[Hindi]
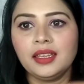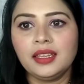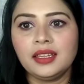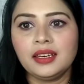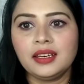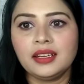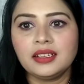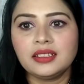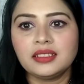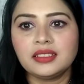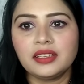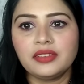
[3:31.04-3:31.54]

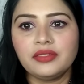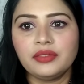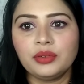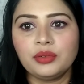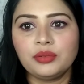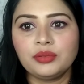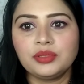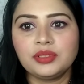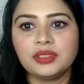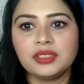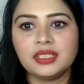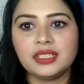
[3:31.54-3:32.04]
ईयरिंग्स हैं वो
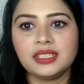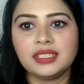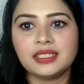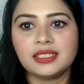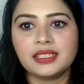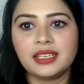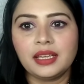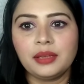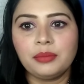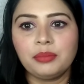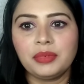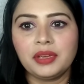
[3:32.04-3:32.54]
कुछ इस
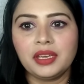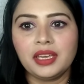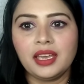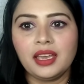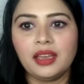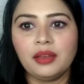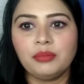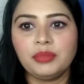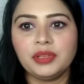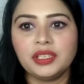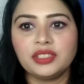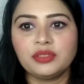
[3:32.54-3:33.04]
टाइप के
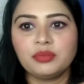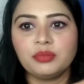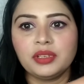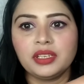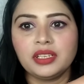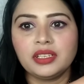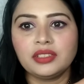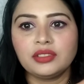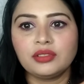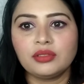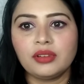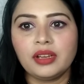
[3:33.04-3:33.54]
हैं बीच
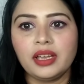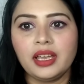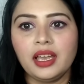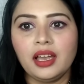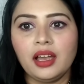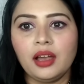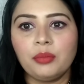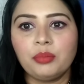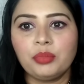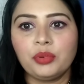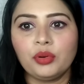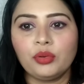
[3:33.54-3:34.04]
में जो है
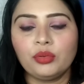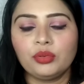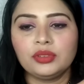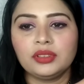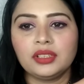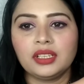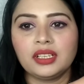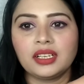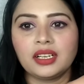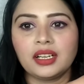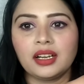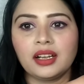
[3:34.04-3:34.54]
आपको
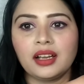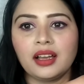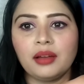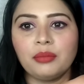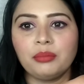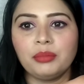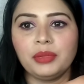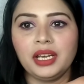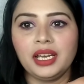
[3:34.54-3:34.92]
कुंदन का काम